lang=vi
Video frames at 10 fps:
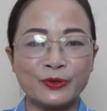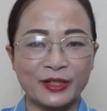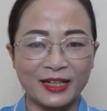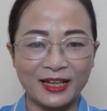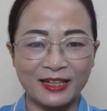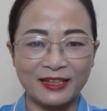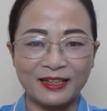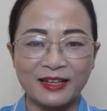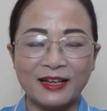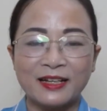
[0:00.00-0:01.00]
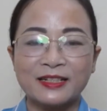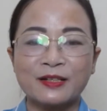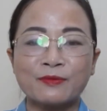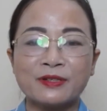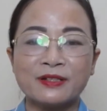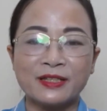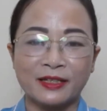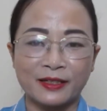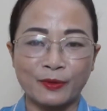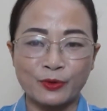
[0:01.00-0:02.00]
Chuyện Hay. Trong chương
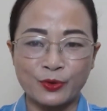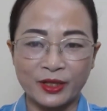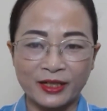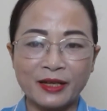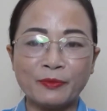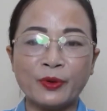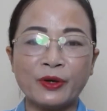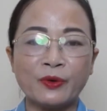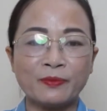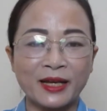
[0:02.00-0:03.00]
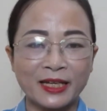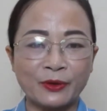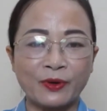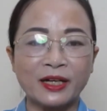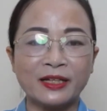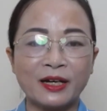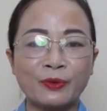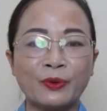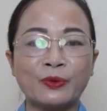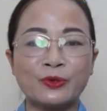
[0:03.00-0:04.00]
trình đọc truyện đêm khuya hôm nay của kênh
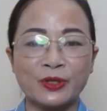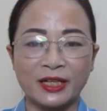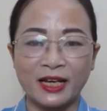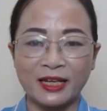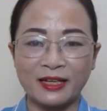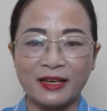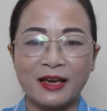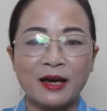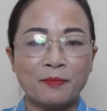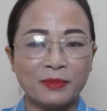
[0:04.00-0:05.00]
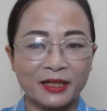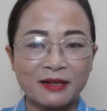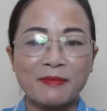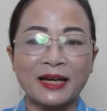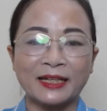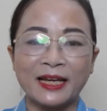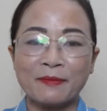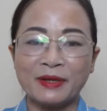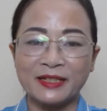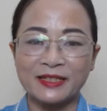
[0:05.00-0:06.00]
Audio Chuyện Hay, mời các bạn nghe
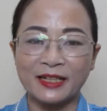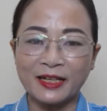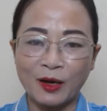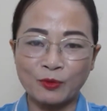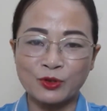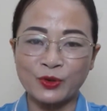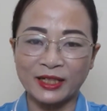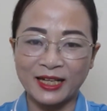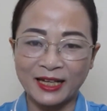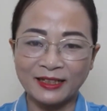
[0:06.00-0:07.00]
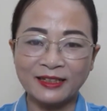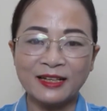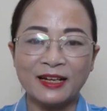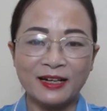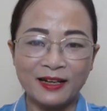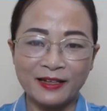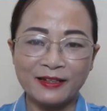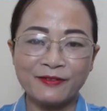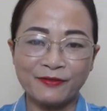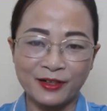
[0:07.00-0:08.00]
mình diễn đọc truyện ngắn
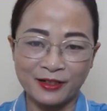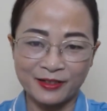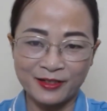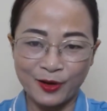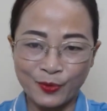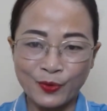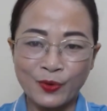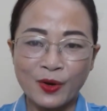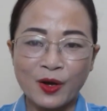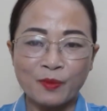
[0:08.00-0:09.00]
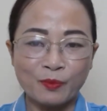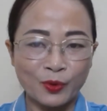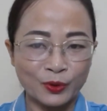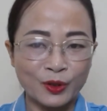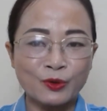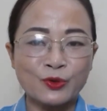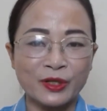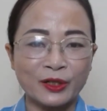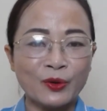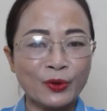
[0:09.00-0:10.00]
Lấy vợ xấu, một câu
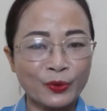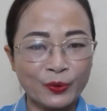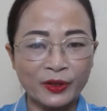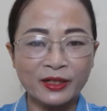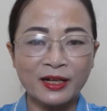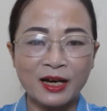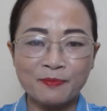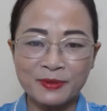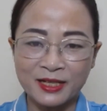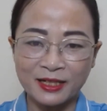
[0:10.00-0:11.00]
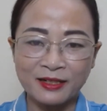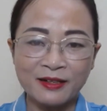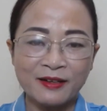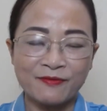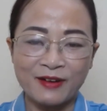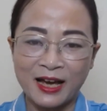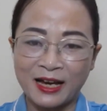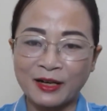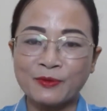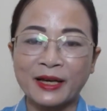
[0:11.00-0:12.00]
chuyện lôi cuốn, hấp dẫn và
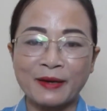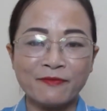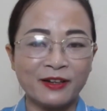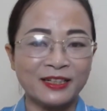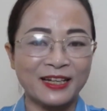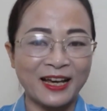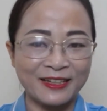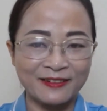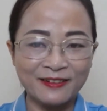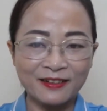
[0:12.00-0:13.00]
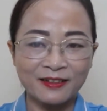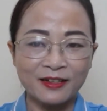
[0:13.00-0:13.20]
không kém phần hài hước.